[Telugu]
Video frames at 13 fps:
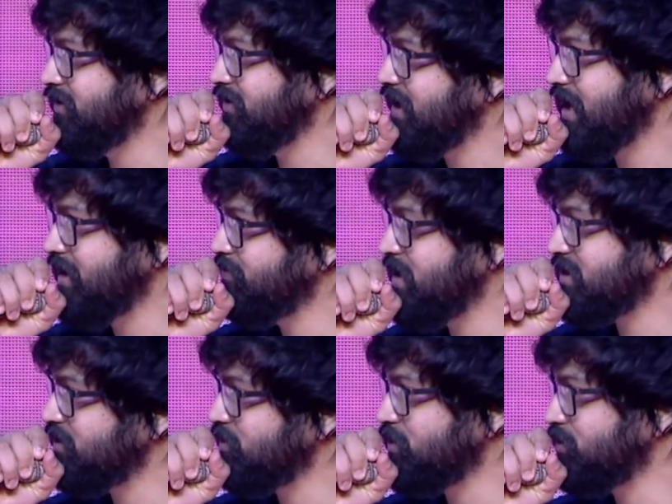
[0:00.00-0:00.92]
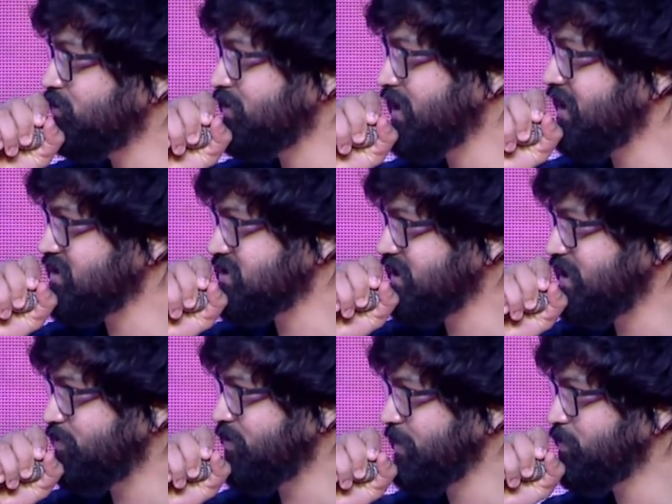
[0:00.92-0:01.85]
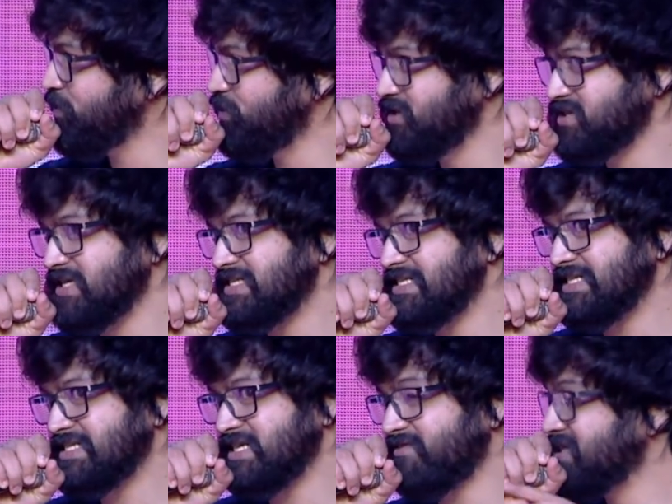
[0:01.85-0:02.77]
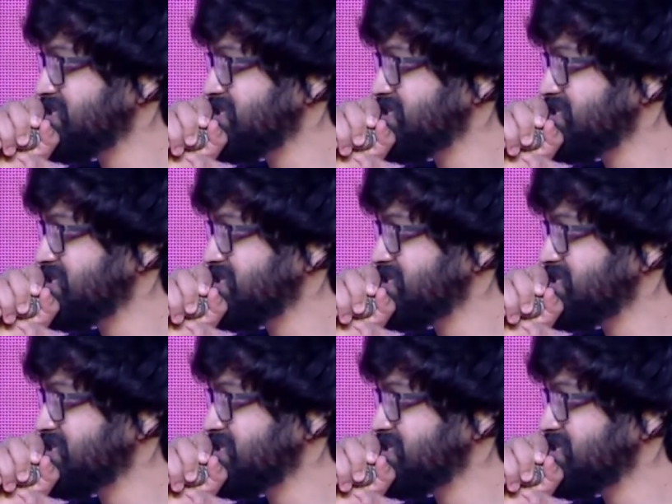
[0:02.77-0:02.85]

అది మాత్రం గుర్తుందన్న చిన్నప్పుడు ఎప్పుడు సెవెంత్